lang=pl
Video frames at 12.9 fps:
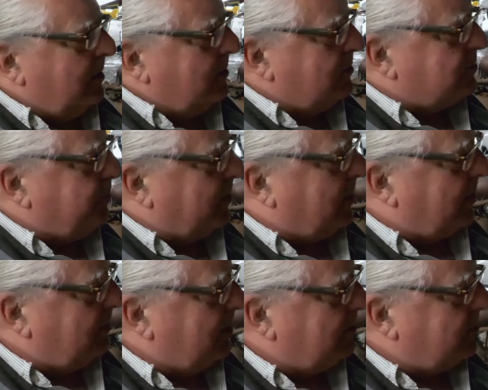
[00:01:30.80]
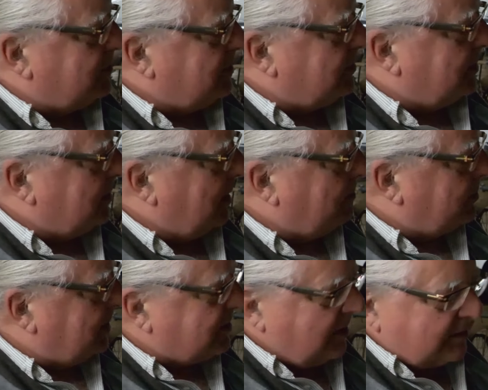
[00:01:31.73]
uspokoiłem, musiałem się, albo
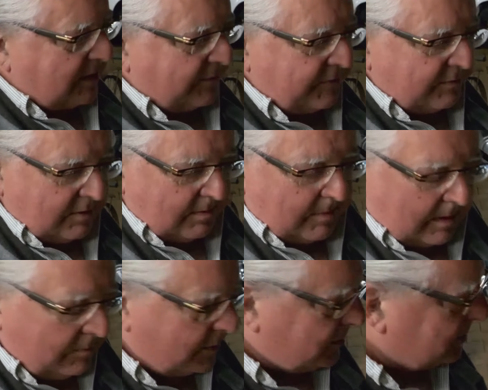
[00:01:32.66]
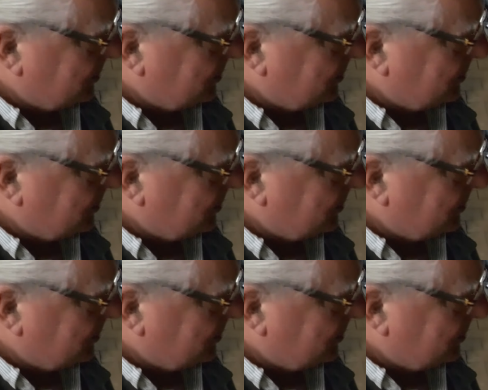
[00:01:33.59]
ja źle trafiłem, albo